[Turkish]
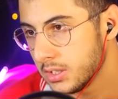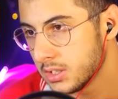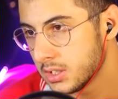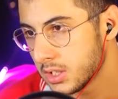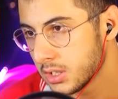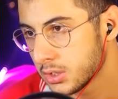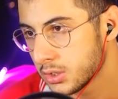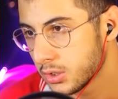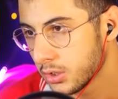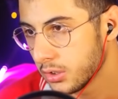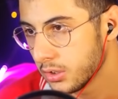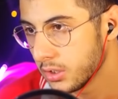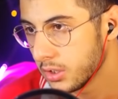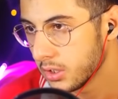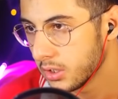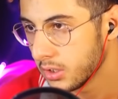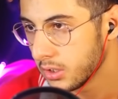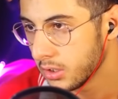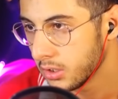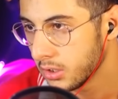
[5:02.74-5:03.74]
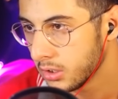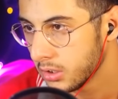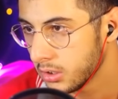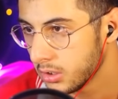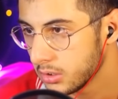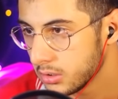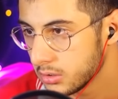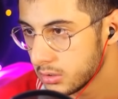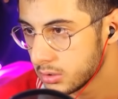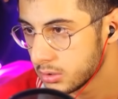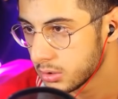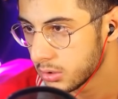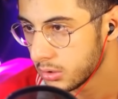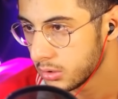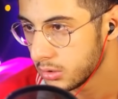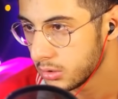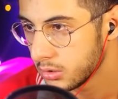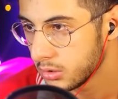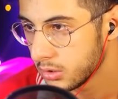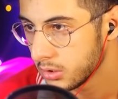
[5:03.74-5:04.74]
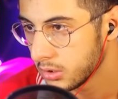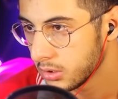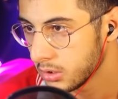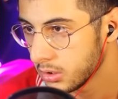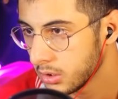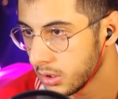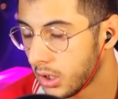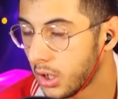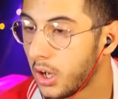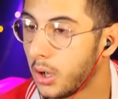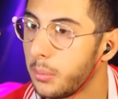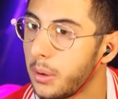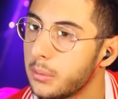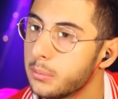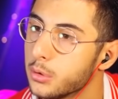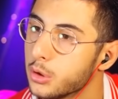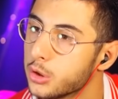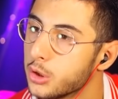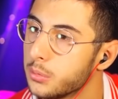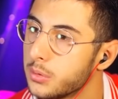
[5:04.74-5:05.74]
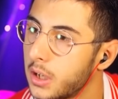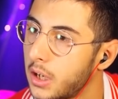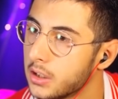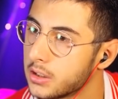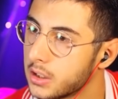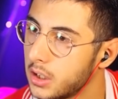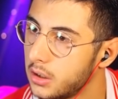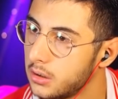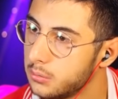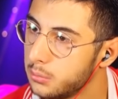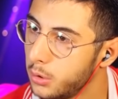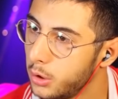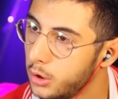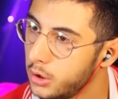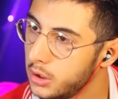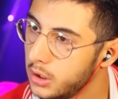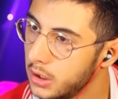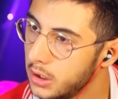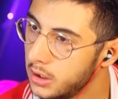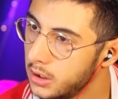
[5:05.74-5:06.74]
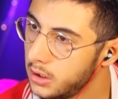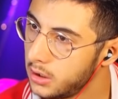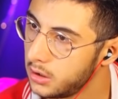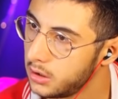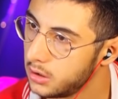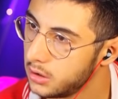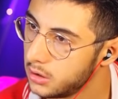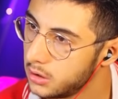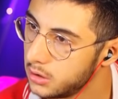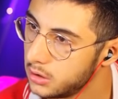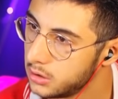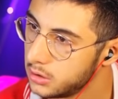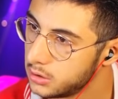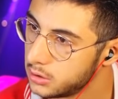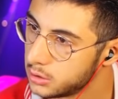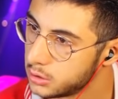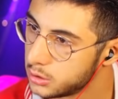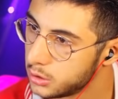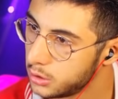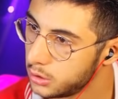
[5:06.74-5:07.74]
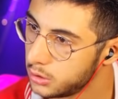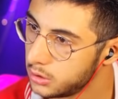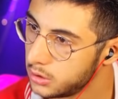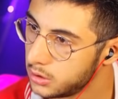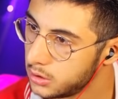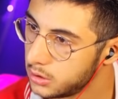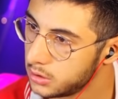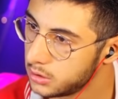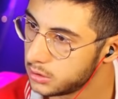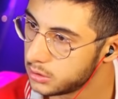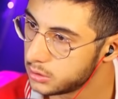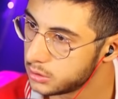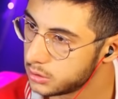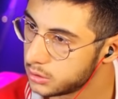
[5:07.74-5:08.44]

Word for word: inse şöyle. Şöyle. Aa bak buldum kanka. Böyle. Şöyle.